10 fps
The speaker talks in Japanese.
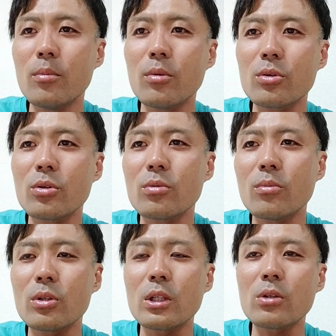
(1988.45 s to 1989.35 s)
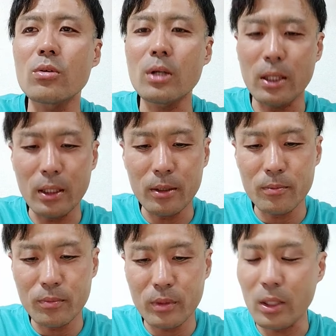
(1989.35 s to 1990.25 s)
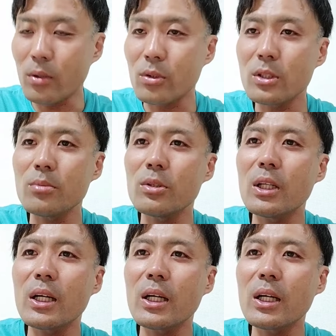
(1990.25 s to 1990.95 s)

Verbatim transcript: 持っと持ってとこうかなでこの SIM 入